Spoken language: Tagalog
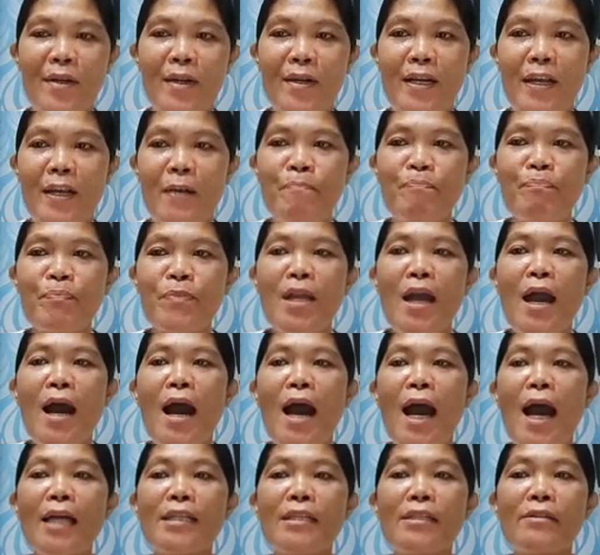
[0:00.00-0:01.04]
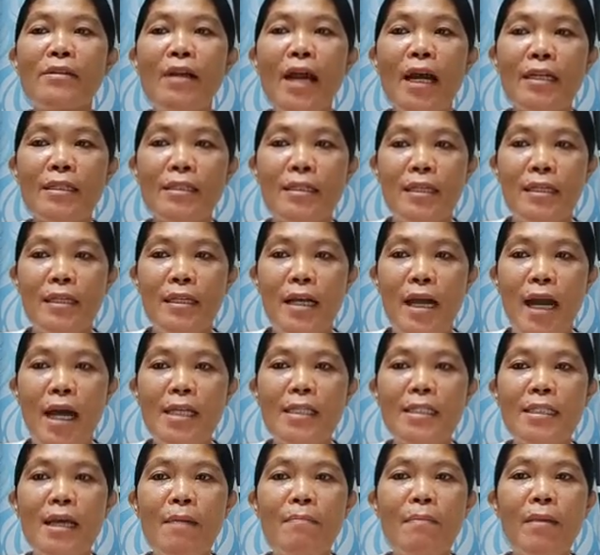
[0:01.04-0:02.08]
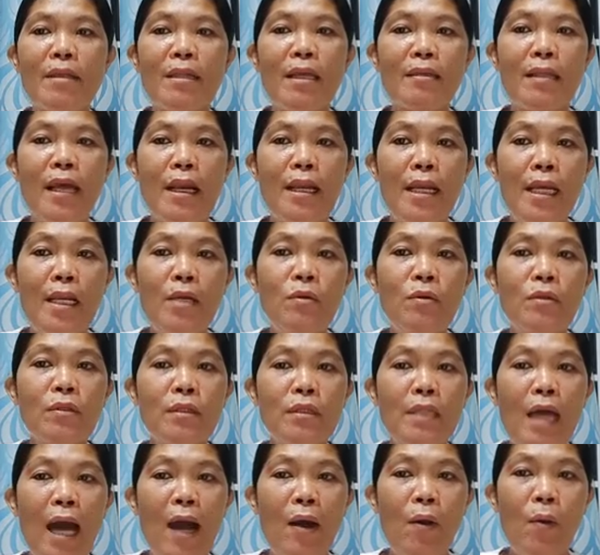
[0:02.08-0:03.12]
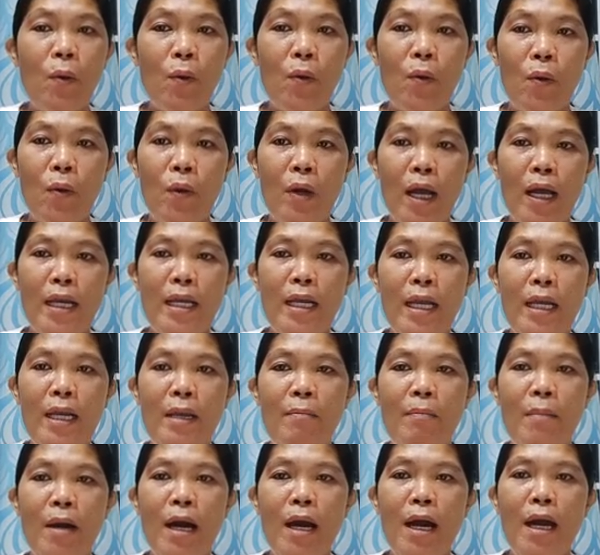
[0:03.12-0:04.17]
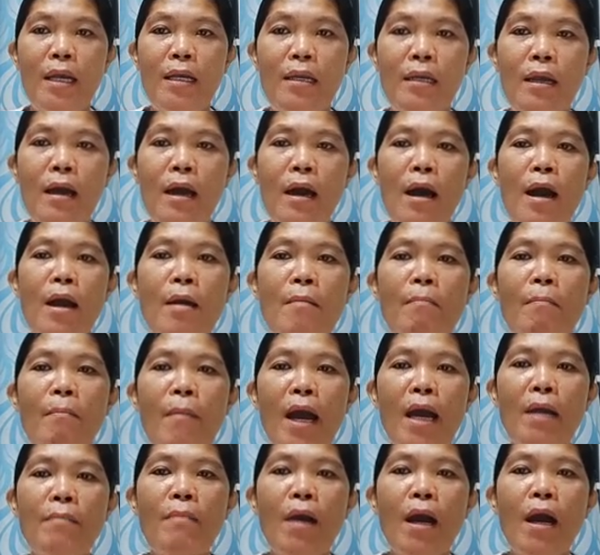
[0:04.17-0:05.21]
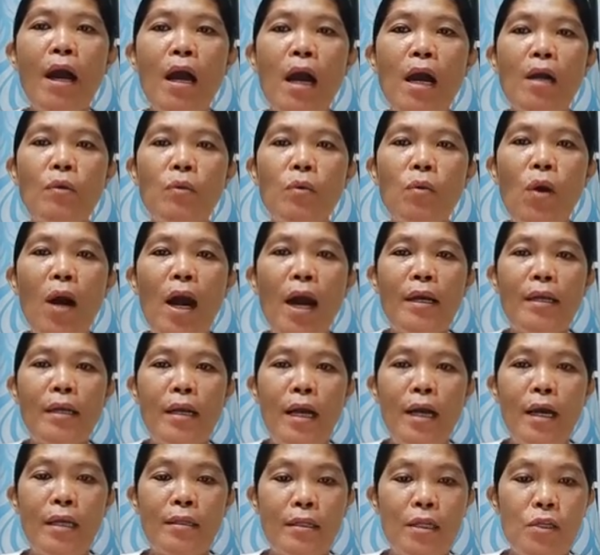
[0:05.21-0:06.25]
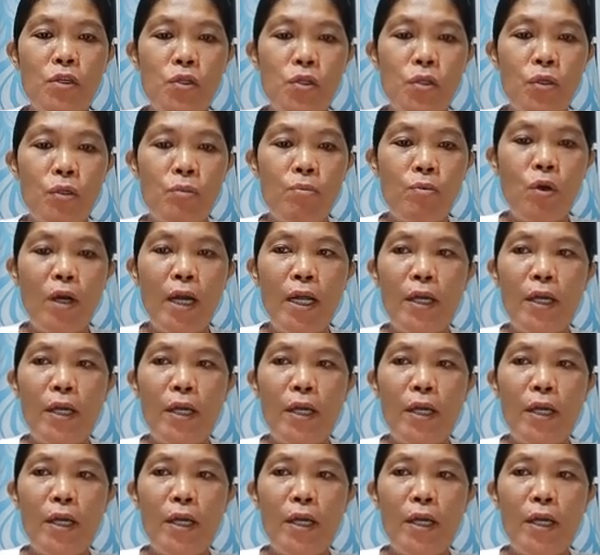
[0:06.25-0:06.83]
sorry, attracted ka sa matatalinong tao, kaya naman may makakakuha ng atensyon mo